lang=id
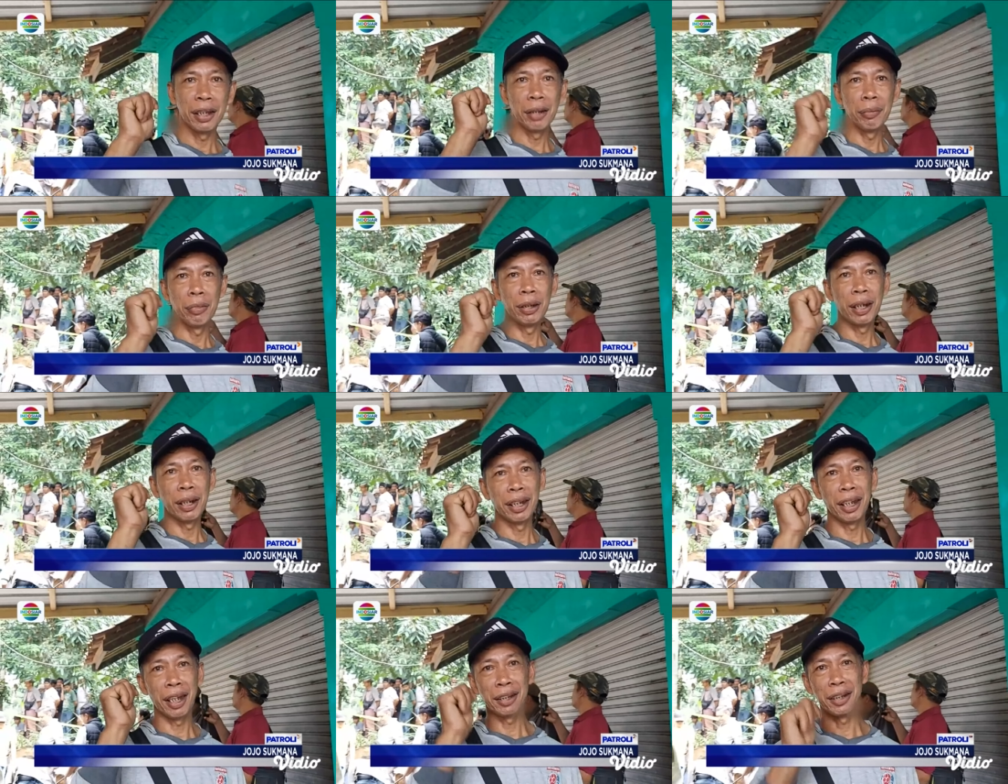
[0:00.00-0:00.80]
yanti ini beli
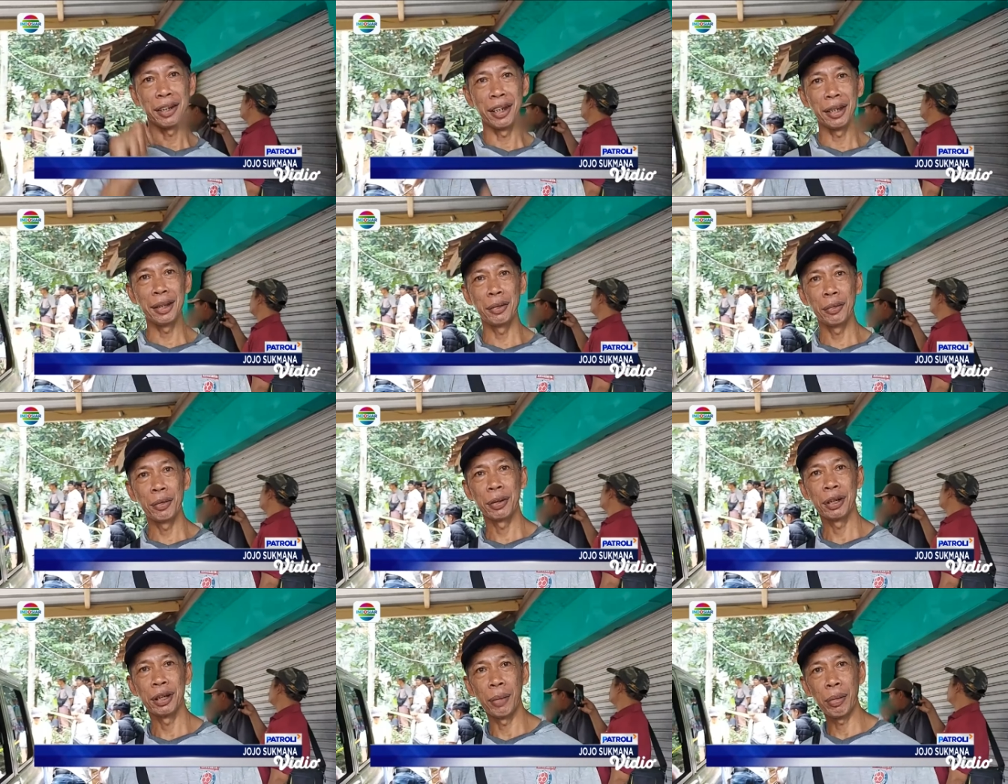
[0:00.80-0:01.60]
daging yanti gitu
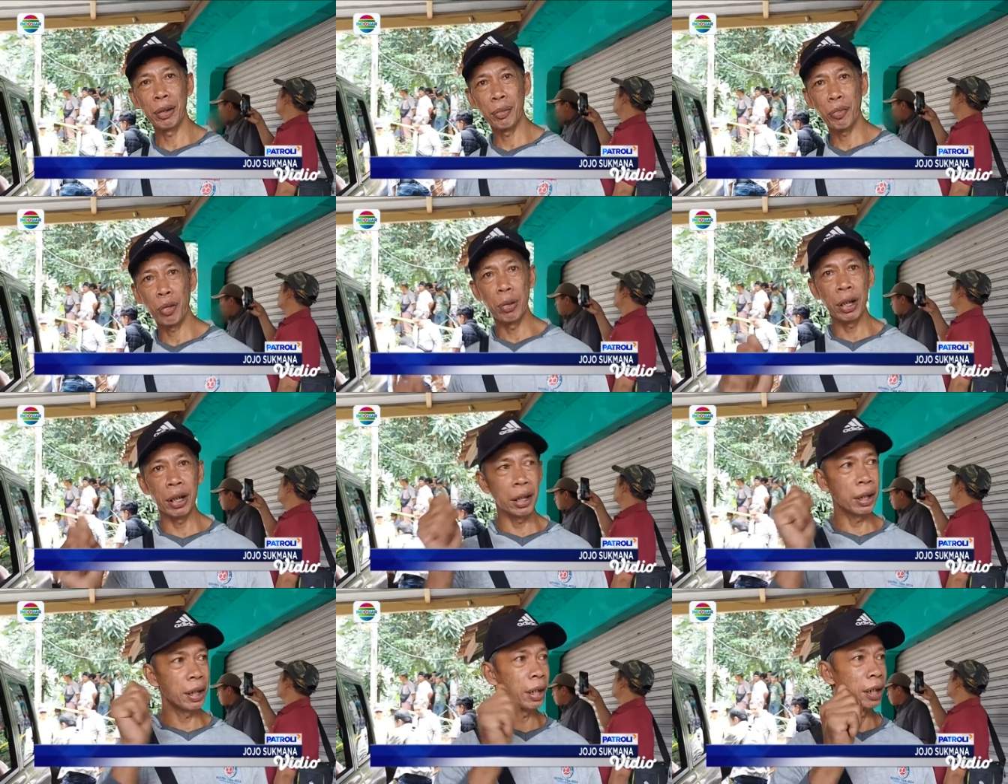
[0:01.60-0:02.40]
siapa yang mau beli
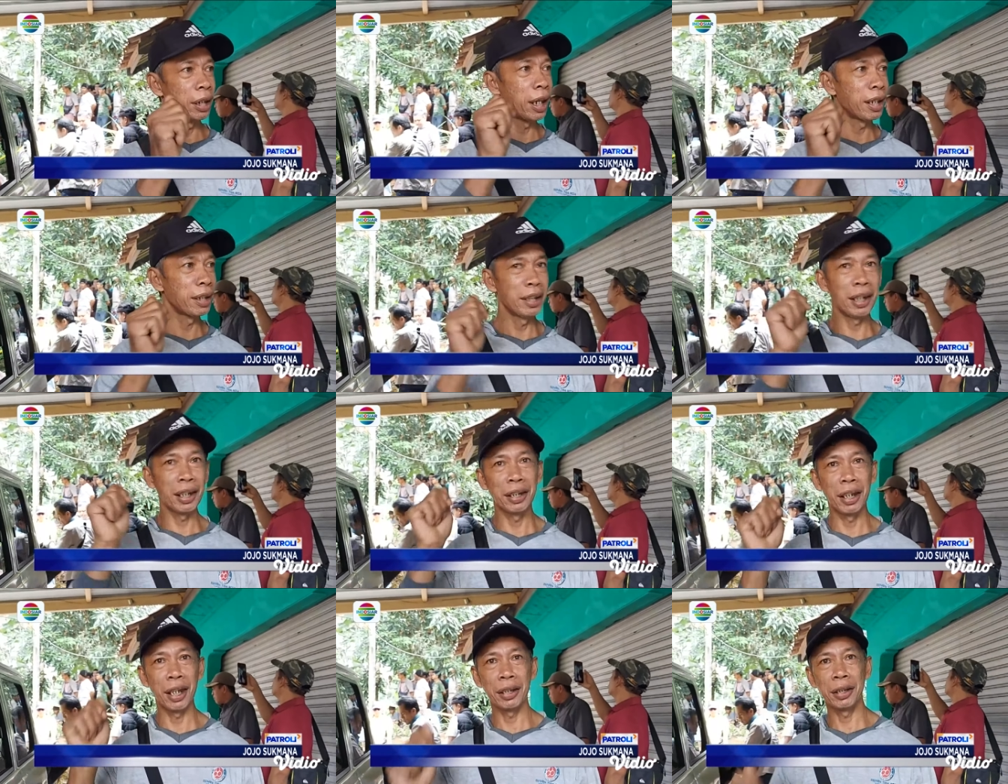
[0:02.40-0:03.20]
nih daging yanti
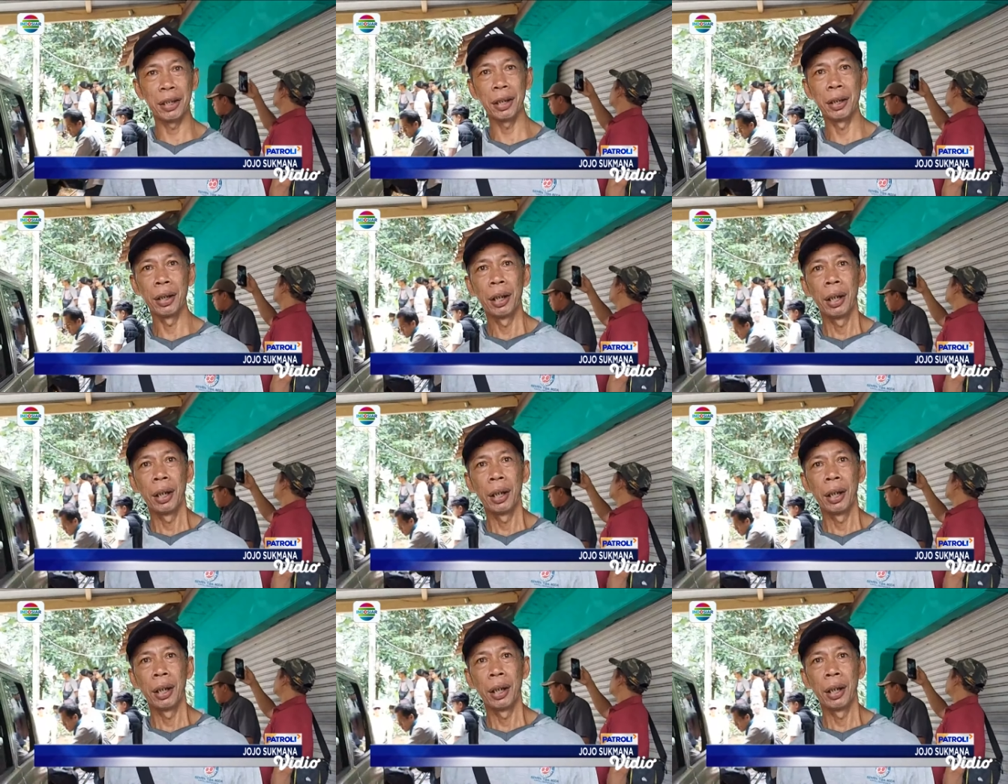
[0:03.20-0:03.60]
daging yanti